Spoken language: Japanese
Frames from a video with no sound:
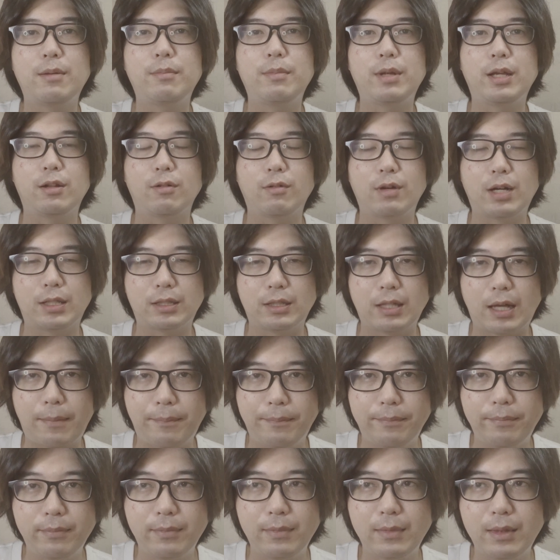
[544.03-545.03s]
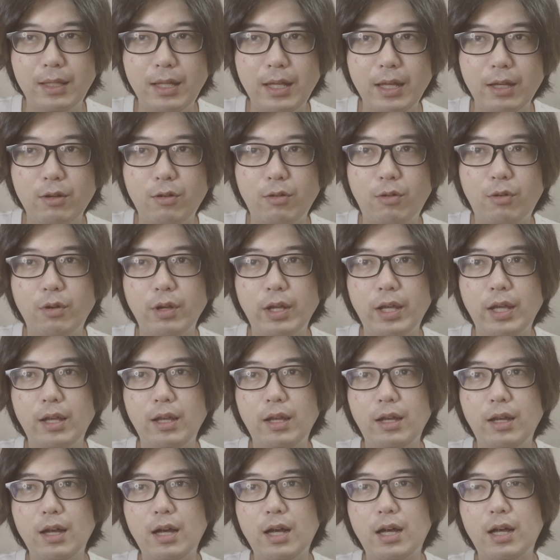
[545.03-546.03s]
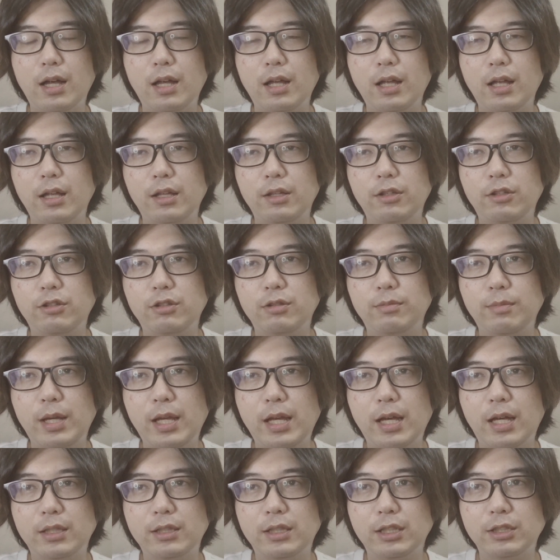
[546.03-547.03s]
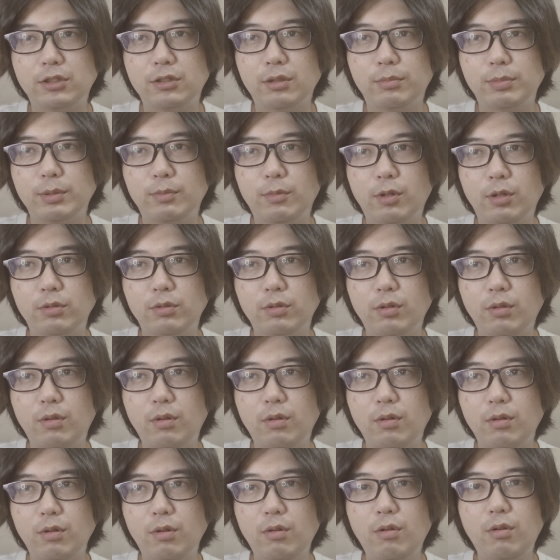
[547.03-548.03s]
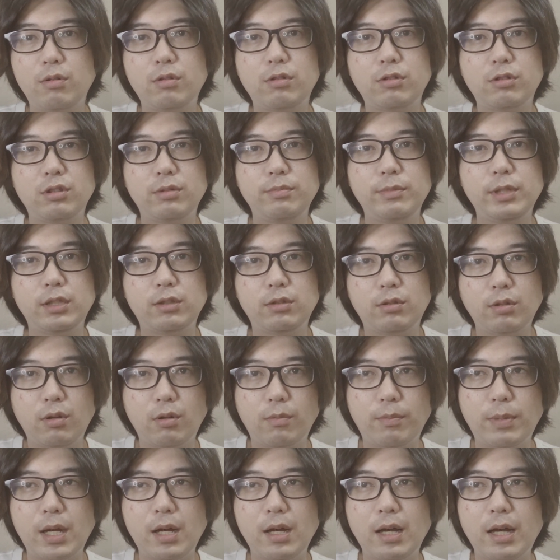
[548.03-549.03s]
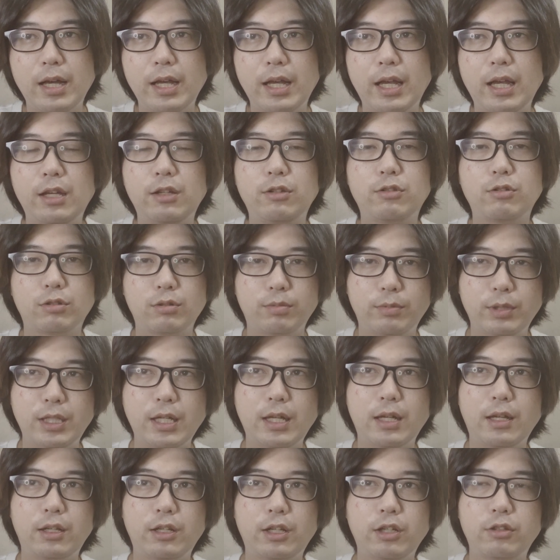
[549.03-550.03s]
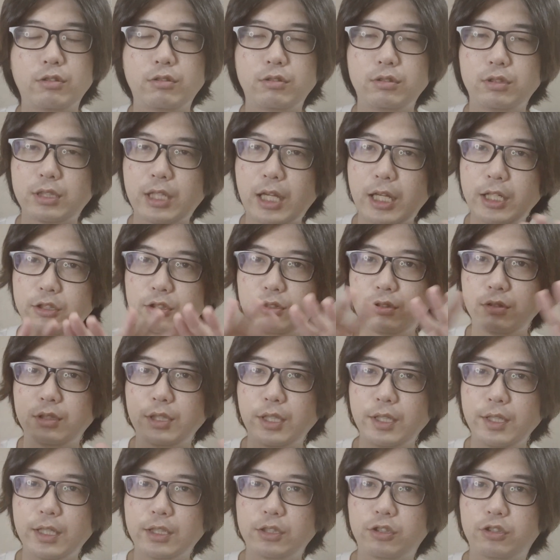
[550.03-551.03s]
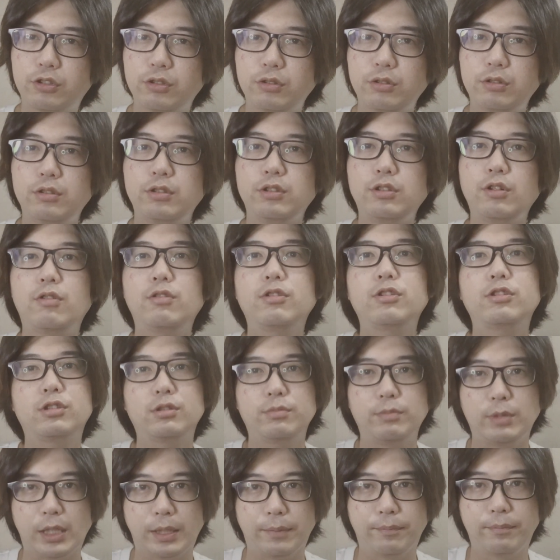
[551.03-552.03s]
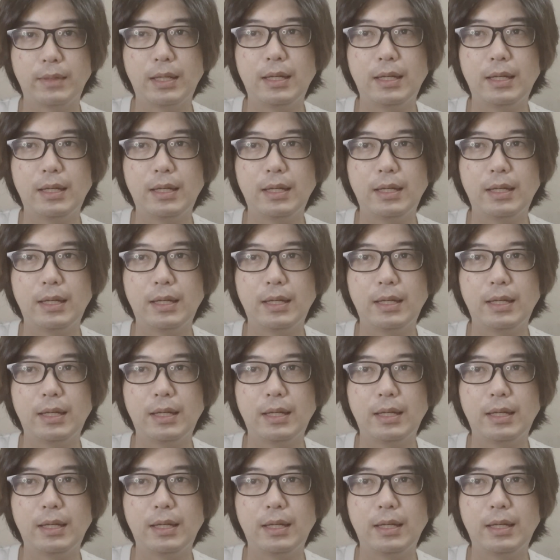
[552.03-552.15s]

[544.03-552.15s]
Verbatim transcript: めいの方。で、後編が有名アーティスト部門のろっくみと番外編いちくみで、結局最終的にはじゅうよんくみ